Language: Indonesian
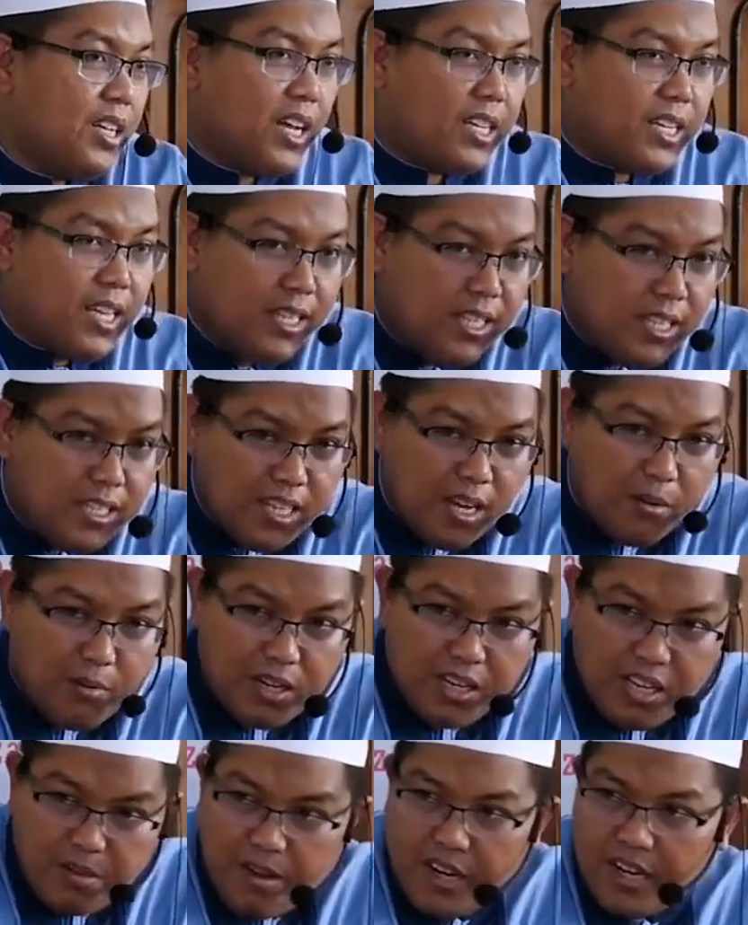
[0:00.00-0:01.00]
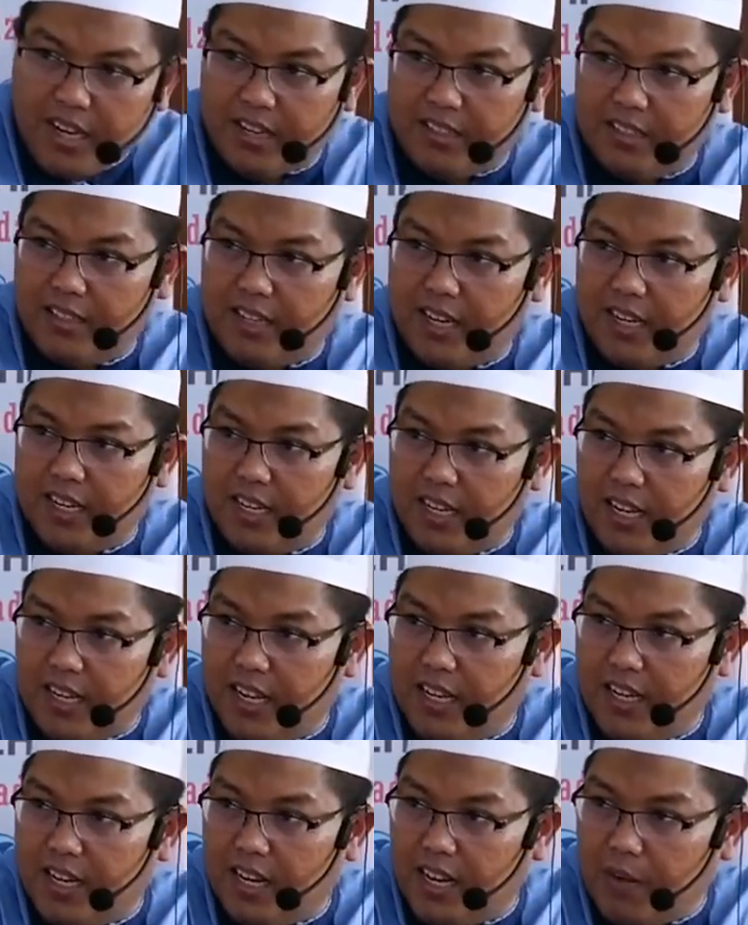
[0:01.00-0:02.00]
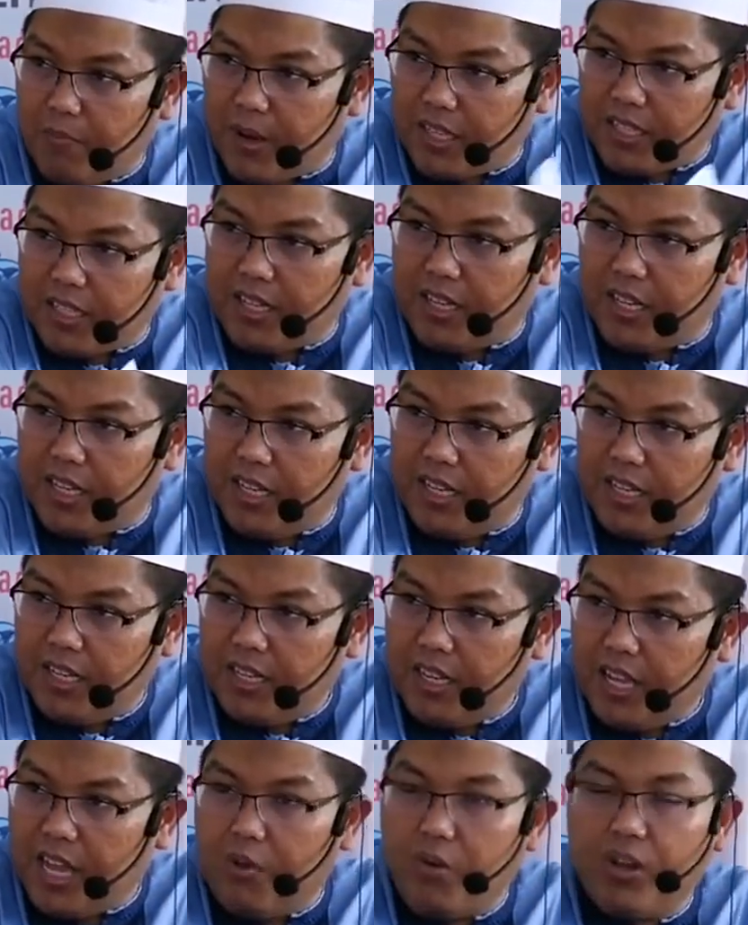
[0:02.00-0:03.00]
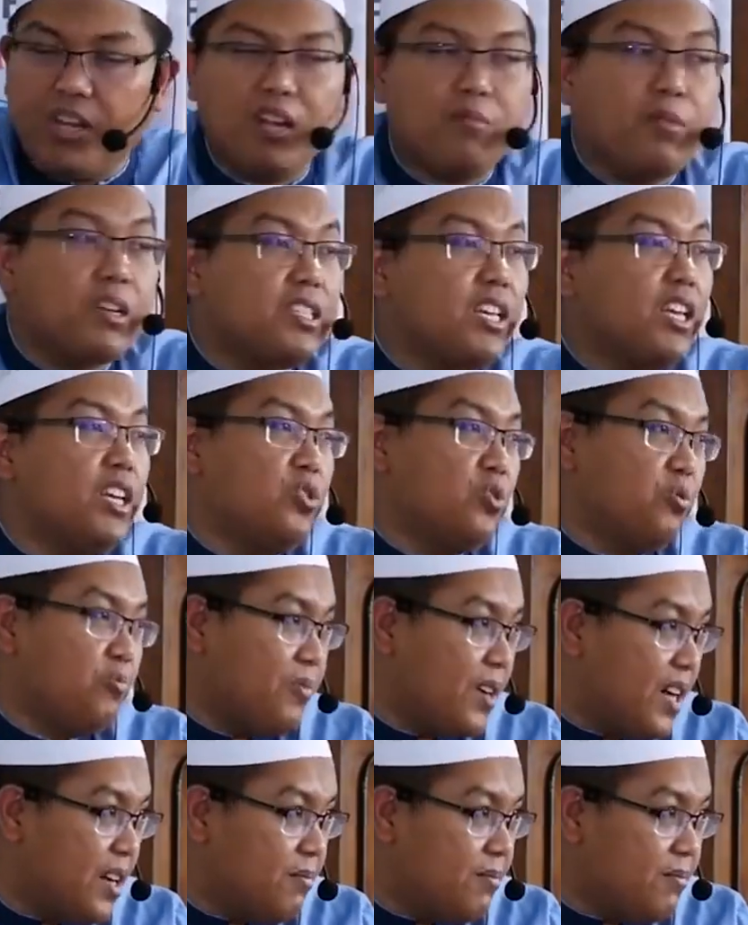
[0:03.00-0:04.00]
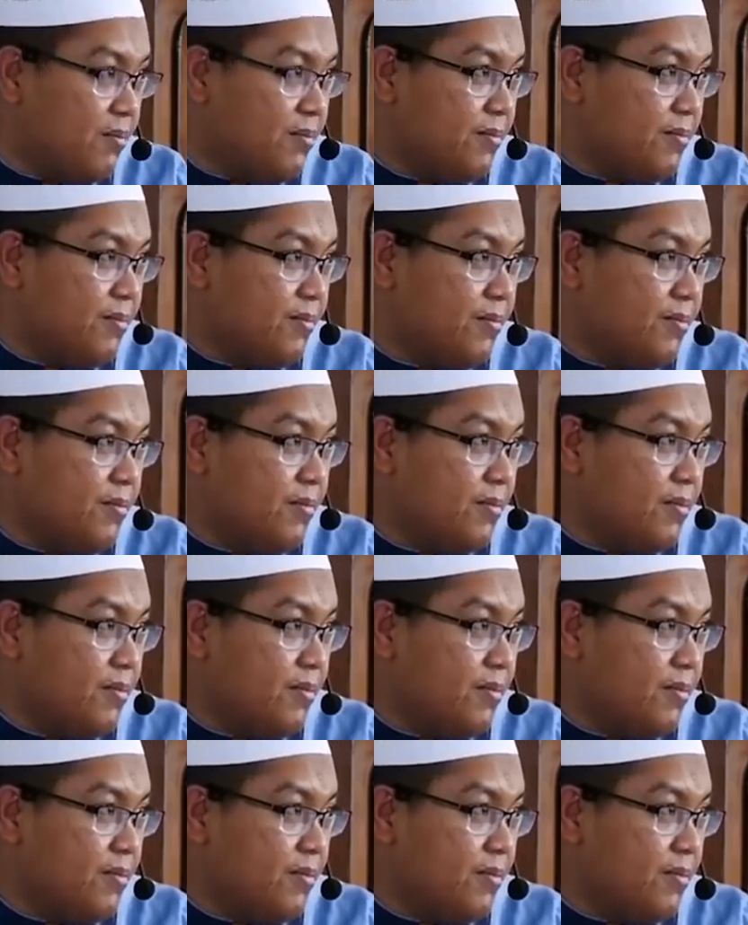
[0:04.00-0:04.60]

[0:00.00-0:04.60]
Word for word: Kaki ini tidak boleh dimakan karena kaki ini adalah lepasan dari hewan yang masih hidup. Paham?